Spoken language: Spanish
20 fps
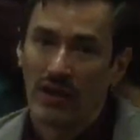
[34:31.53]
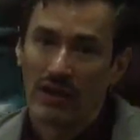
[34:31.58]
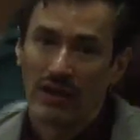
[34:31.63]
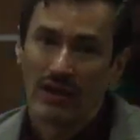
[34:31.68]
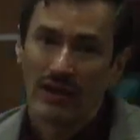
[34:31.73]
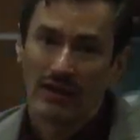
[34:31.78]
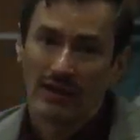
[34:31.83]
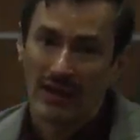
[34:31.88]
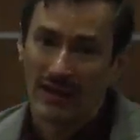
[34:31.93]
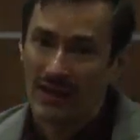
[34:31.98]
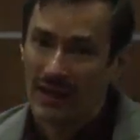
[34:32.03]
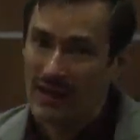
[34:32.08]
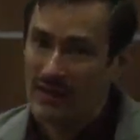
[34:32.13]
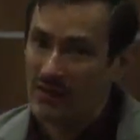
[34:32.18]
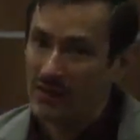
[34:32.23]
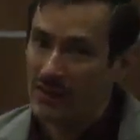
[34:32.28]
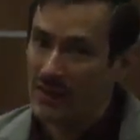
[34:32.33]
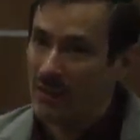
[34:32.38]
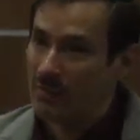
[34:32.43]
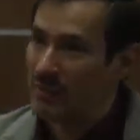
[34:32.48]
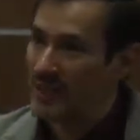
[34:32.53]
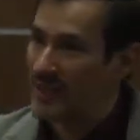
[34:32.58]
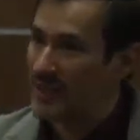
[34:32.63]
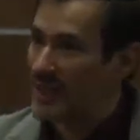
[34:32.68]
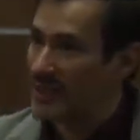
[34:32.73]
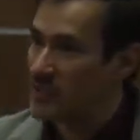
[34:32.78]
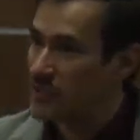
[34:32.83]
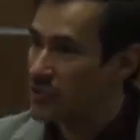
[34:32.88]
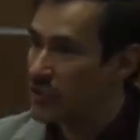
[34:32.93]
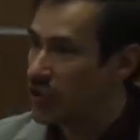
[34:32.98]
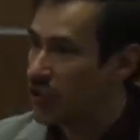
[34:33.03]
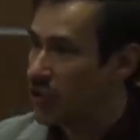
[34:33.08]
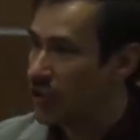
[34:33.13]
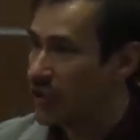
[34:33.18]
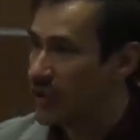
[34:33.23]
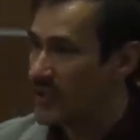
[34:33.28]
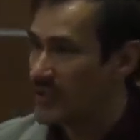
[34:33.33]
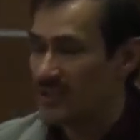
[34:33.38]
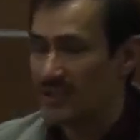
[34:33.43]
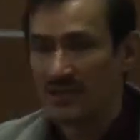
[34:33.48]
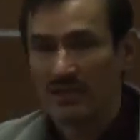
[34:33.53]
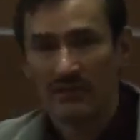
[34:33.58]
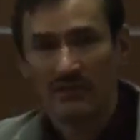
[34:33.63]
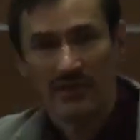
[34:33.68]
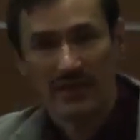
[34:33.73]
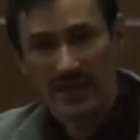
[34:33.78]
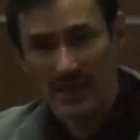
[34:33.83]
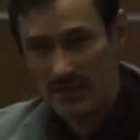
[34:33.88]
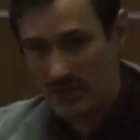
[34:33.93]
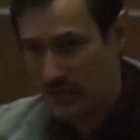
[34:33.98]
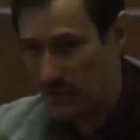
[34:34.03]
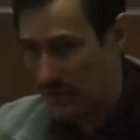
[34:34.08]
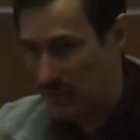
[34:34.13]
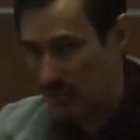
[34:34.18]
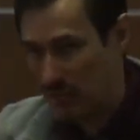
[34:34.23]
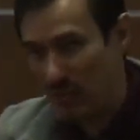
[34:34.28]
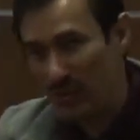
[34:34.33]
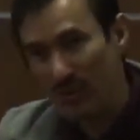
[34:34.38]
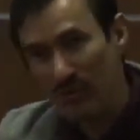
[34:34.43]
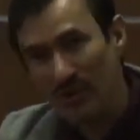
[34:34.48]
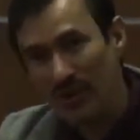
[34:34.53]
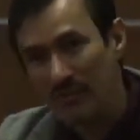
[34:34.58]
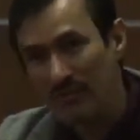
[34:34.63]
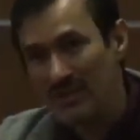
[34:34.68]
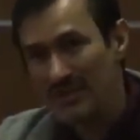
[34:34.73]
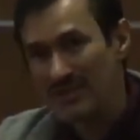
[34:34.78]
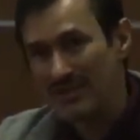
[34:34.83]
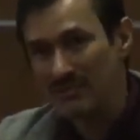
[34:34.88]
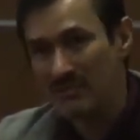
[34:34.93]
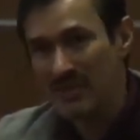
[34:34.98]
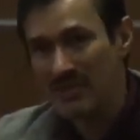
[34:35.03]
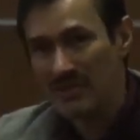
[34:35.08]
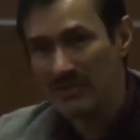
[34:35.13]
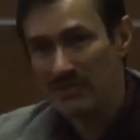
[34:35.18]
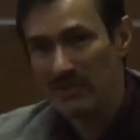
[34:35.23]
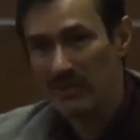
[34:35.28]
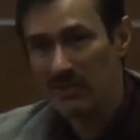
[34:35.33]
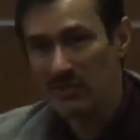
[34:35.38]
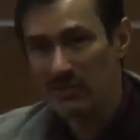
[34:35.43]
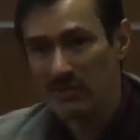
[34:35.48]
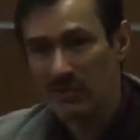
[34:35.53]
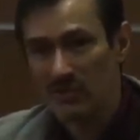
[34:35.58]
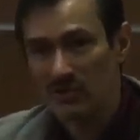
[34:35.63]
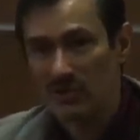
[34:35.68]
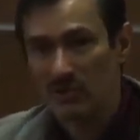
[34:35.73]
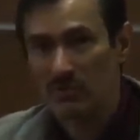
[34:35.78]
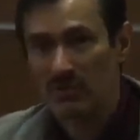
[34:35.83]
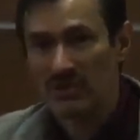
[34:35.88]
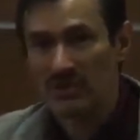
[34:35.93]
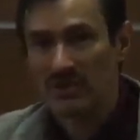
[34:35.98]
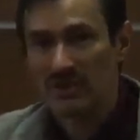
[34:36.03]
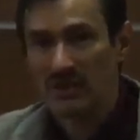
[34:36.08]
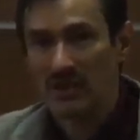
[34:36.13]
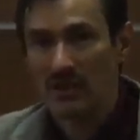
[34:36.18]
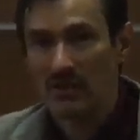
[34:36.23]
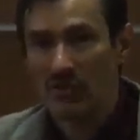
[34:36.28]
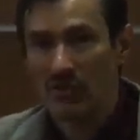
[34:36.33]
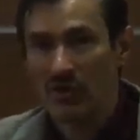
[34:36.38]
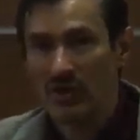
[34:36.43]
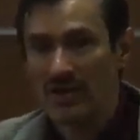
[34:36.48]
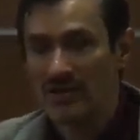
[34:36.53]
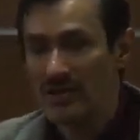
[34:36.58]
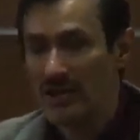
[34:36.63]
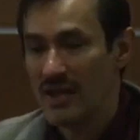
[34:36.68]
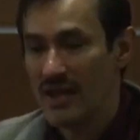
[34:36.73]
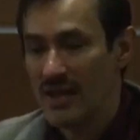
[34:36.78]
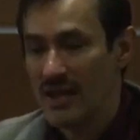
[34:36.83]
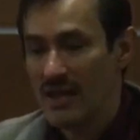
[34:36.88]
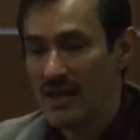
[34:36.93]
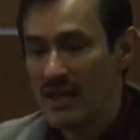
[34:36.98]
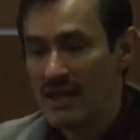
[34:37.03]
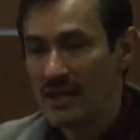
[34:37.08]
eh, generación de aplicaciones, identificación de problemas específicos de los investigadores.